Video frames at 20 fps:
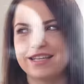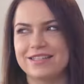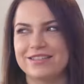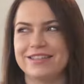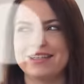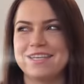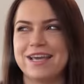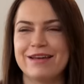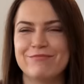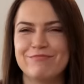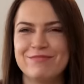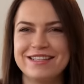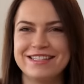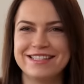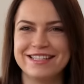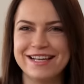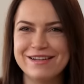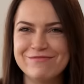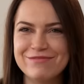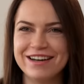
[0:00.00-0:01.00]
Also ich hätte
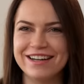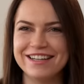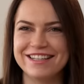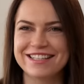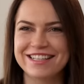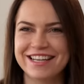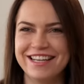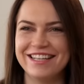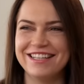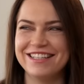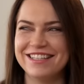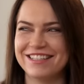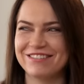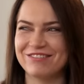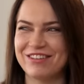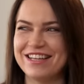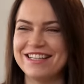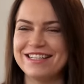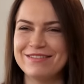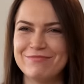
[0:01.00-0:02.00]
mich selber als Kind,
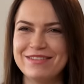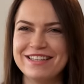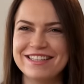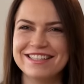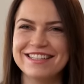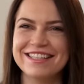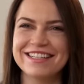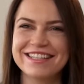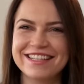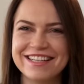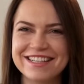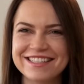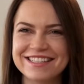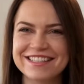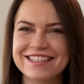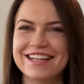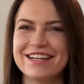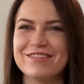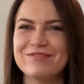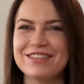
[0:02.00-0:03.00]
wenn ich mich in der
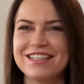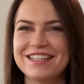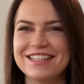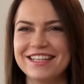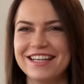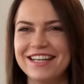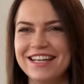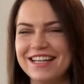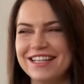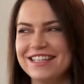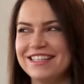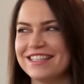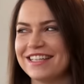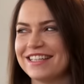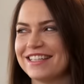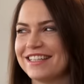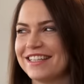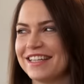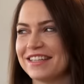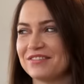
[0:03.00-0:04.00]
Klasse gehabt hätte, ich
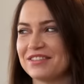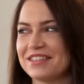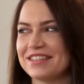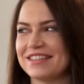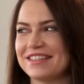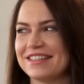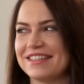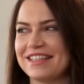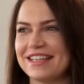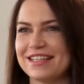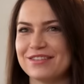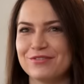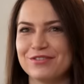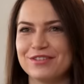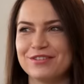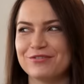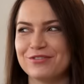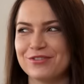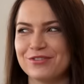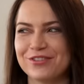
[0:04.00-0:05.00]
hätte gedacht, was ist das
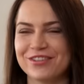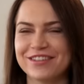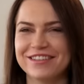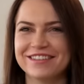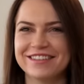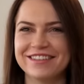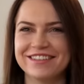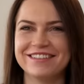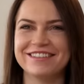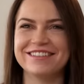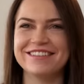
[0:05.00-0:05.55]
für eine Verrückte.